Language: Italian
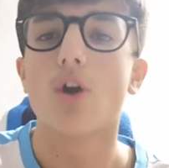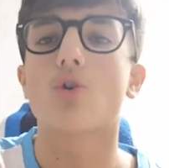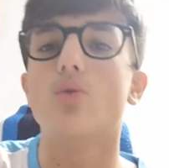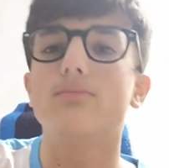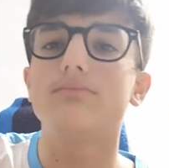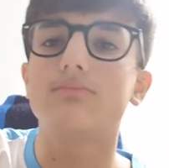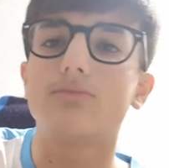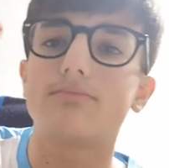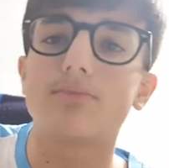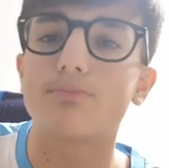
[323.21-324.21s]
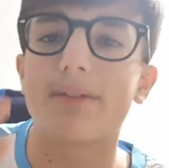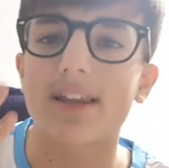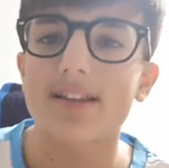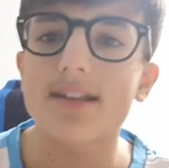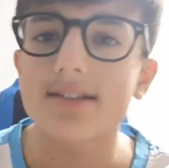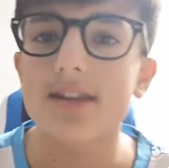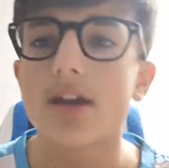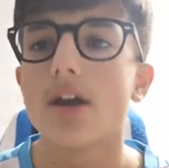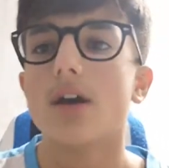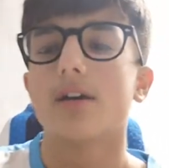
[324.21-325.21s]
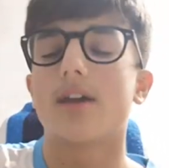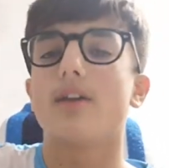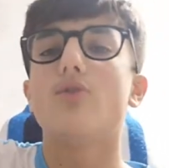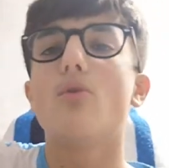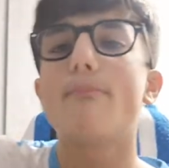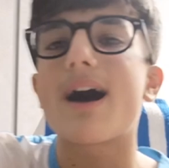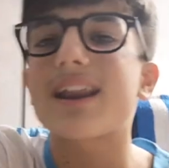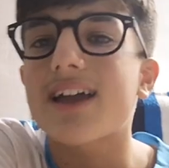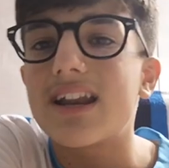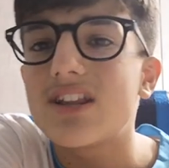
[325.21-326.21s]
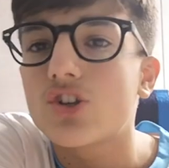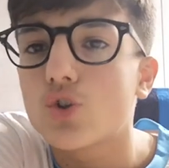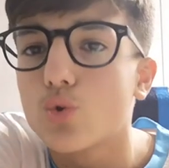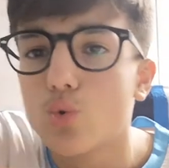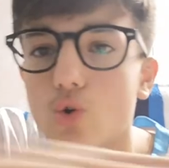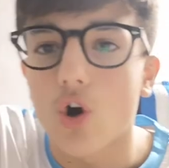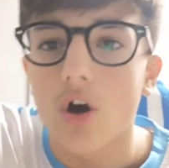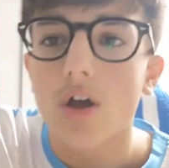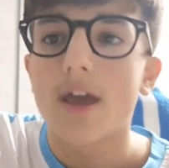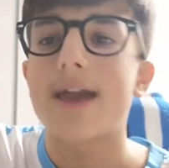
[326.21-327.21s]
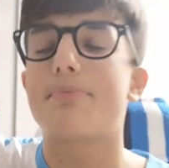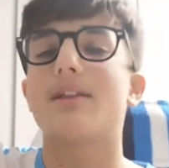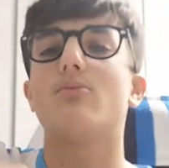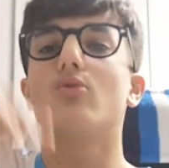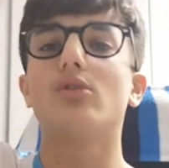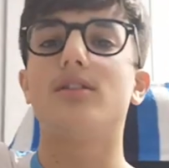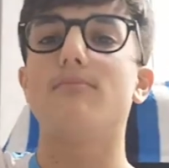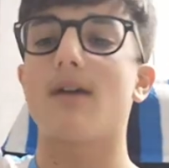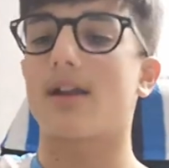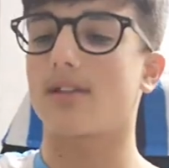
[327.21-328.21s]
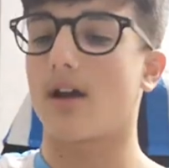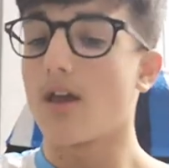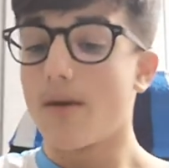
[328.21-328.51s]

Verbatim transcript: con Beresischi che non marca nessuno e prendiamo un gol di merda.